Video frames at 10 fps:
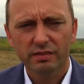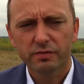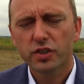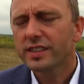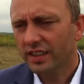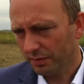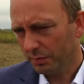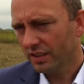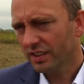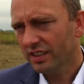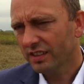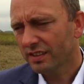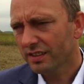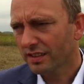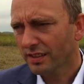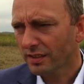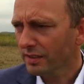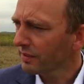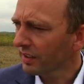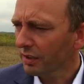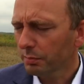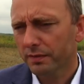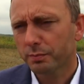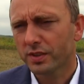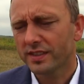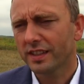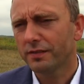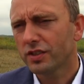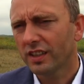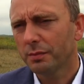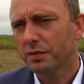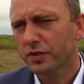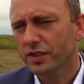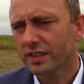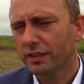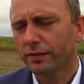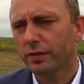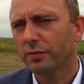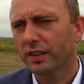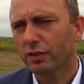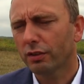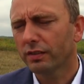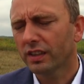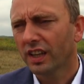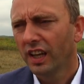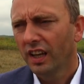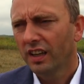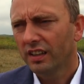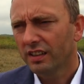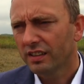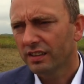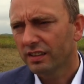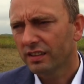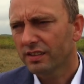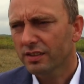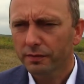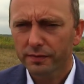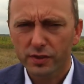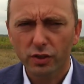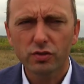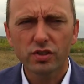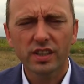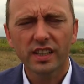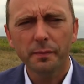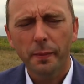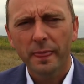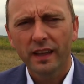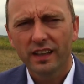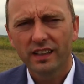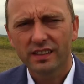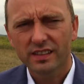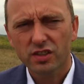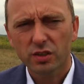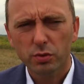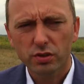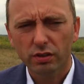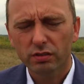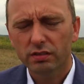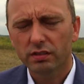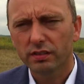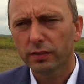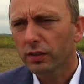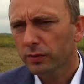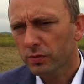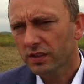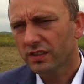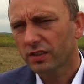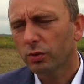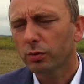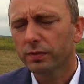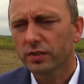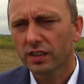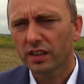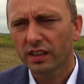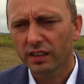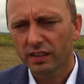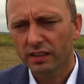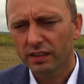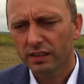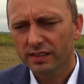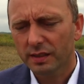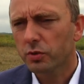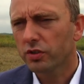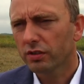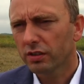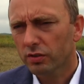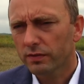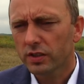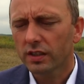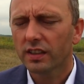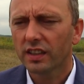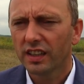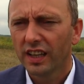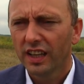wszystkie gminy z, chyba przedstawicielami wszystkich firm wiatrowych e, e, są w sądzie. E, zaczęło się od wojewódzkich sądów, gdzie samorządy oczywiście te